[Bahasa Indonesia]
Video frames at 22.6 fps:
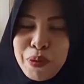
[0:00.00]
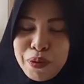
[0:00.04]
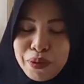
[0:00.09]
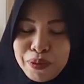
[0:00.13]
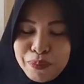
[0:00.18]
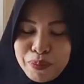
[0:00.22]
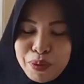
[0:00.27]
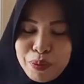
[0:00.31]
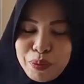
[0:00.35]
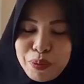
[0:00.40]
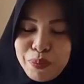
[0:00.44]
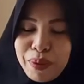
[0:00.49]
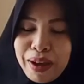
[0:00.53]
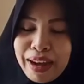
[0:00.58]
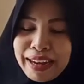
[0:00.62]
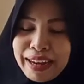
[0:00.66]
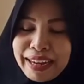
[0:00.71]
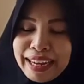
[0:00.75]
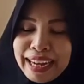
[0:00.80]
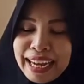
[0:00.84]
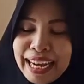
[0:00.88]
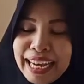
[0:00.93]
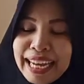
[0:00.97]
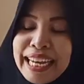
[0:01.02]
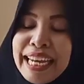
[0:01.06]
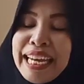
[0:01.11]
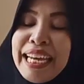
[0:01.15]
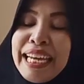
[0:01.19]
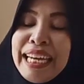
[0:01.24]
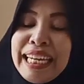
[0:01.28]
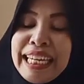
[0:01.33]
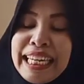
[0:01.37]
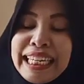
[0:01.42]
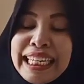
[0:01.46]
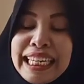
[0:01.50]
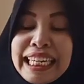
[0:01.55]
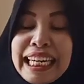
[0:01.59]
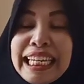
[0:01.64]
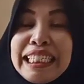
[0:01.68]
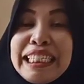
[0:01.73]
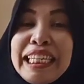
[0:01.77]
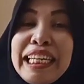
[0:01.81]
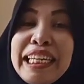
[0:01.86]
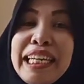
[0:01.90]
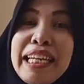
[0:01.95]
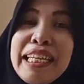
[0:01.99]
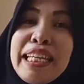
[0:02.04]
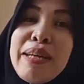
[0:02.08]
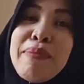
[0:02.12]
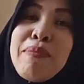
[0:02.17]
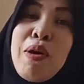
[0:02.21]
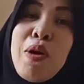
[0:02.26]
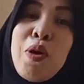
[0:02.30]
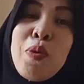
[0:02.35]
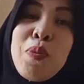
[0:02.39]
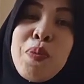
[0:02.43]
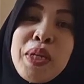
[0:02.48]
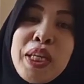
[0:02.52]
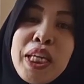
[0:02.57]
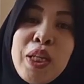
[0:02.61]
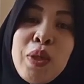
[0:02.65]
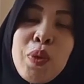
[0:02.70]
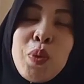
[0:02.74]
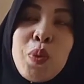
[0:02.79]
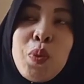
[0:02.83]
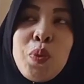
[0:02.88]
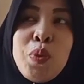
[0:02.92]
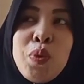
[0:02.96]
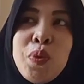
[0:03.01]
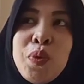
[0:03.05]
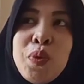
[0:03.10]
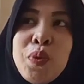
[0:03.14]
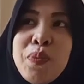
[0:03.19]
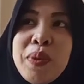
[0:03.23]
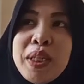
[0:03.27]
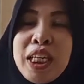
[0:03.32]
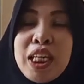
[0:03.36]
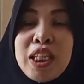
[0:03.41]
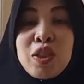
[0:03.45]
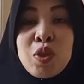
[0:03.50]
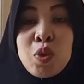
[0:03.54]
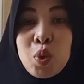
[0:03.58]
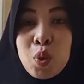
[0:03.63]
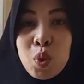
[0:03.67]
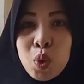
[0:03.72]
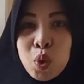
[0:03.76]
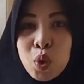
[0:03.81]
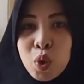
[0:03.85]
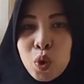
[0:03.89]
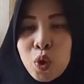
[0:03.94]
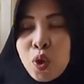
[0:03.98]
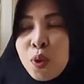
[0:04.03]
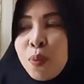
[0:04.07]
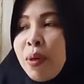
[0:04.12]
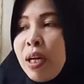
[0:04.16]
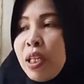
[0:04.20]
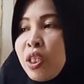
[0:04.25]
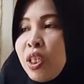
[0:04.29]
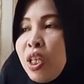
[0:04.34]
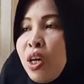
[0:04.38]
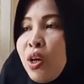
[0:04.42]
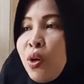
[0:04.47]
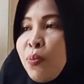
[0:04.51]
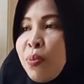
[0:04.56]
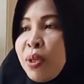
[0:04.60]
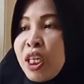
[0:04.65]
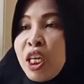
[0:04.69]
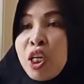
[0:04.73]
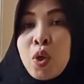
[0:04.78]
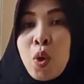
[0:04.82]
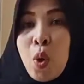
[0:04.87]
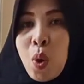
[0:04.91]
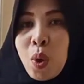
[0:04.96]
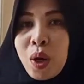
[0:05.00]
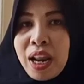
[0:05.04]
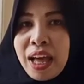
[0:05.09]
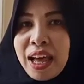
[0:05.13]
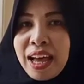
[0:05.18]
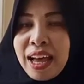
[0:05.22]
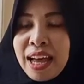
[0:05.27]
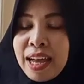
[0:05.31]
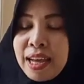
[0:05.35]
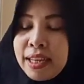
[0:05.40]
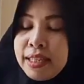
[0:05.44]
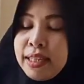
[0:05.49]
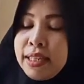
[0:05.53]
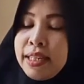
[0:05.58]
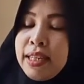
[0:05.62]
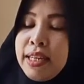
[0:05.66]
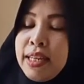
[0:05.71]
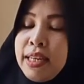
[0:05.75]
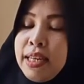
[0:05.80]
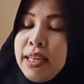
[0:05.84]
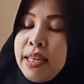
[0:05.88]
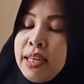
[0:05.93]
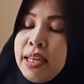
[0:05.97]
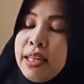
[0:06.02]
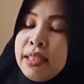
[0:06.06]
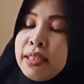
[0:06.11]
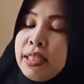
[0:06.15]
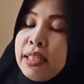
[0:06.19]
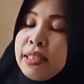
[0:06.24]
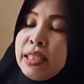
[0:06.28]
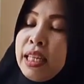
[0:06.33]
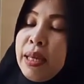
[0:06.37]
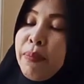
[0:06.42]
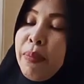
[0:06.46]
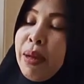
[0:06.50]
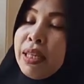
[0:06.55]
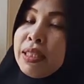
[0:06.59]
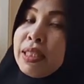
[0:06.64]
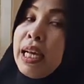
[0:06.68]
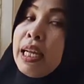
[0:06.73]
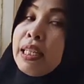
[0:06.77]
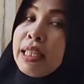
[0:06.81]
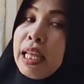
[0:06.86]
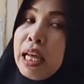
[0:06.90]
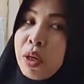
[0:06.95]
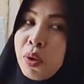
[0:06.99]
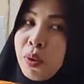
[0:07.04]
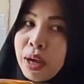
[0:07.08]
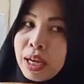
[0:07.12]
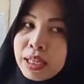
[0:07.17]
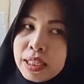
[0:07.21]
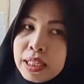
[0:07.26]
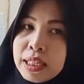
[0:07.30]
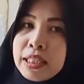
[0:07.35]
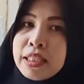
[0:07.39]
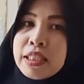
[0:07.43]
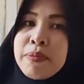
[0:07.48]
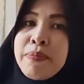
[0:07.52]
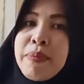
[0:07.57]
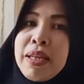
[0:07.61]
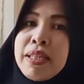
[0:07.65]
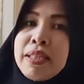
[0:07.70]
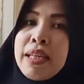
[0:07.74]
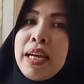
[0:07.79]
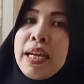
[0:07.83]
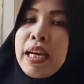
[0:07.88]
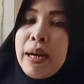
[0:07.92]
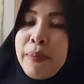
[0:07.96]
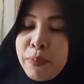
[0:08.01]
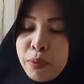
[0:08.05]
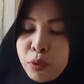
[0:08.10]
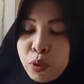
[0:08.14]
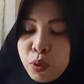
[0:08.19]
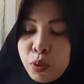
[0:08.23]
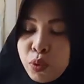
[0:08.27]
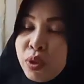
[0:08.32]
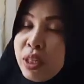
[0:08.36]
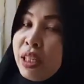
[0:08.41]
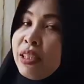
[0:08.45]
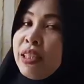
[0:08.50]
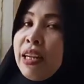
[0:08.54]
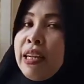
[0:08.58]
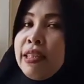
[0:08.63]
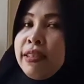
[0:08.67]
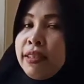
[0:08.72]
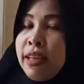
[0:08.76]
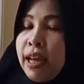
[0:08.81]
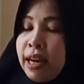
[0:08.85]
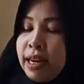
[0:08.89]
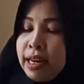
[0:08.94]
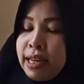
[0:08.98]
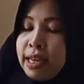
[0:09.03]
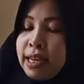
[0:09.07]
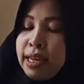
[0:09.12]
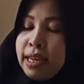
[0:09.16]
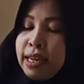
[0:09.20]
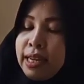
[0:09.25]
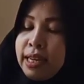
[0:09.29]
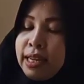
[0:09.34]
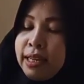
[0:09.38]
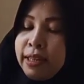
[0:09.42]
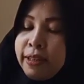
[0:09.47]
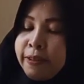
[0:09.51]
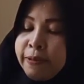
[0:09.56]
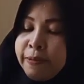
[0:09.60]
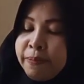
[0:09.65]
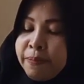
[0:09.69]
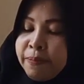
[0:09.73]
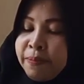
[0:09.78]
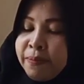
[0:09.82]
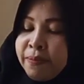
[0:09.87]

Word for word: pun belum pakai ini rencananya mau bikin tuh bikin sup atau bikin kolak jadi selesai masak taruh aja dari meja nggak perlu disalin-salin oke